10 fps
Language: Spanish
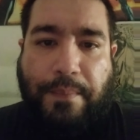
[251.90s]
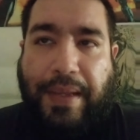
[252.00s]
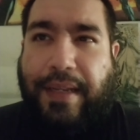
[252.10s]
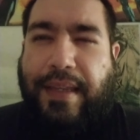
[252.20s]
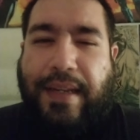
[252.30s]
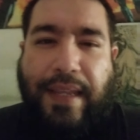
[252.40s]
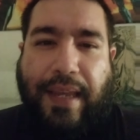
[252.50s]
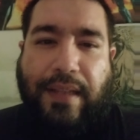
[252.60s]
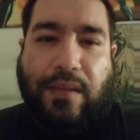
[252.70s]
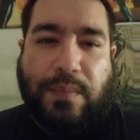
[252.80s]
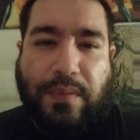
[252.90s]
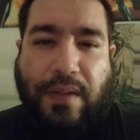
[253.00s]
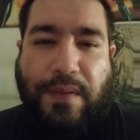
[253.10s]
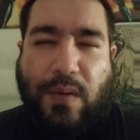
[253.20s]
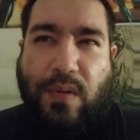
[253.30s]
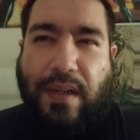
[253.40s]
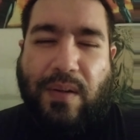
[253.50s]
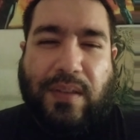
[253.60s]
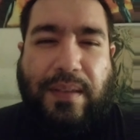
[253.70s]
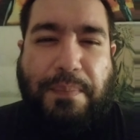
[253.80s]
1500 por una figura,
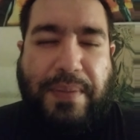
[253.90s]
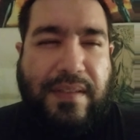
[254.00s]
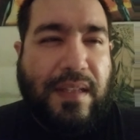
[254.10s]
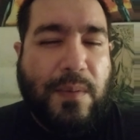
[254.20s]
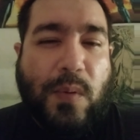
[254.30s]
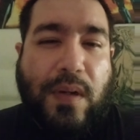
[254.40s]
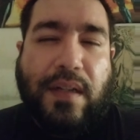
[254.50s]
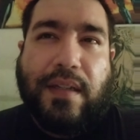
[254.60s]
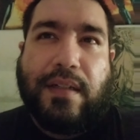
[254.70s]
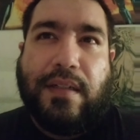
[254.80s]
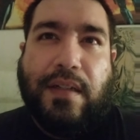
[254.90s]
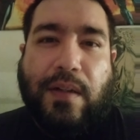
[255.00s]
no te pases de burger